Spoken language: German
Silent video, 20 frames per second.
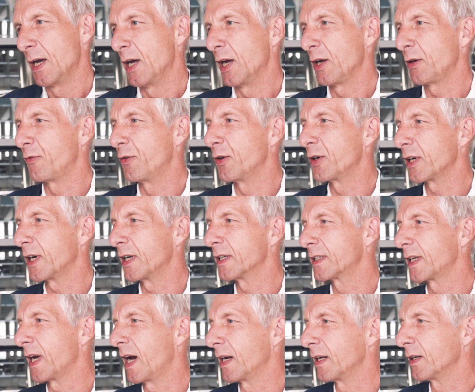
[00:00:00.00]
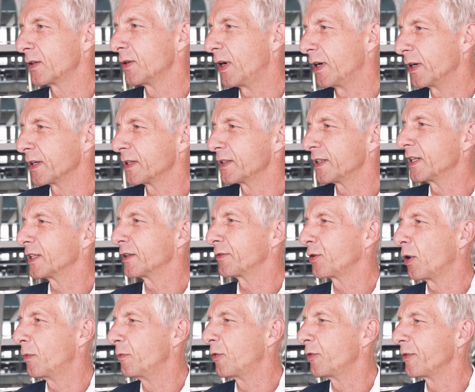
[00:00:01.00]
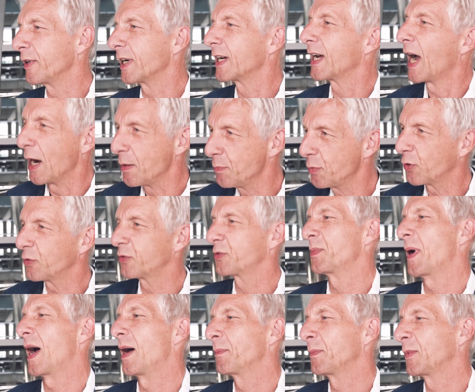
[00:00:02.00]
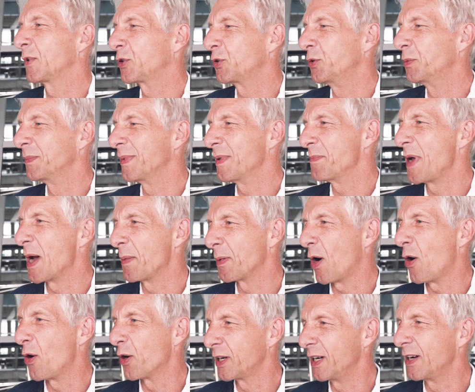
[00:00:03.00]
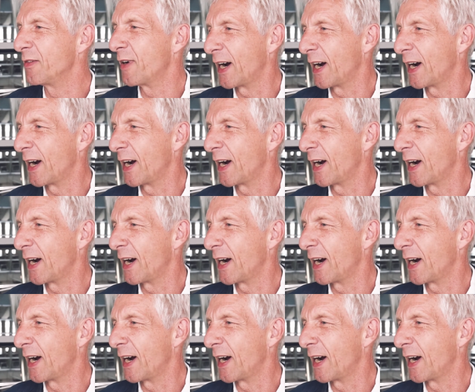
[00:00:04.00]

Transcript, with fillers: Ich würde ganz gerne zu einer Gesellschaft kommen, wo wir kein Berufsbeamtentum mehr brauchen in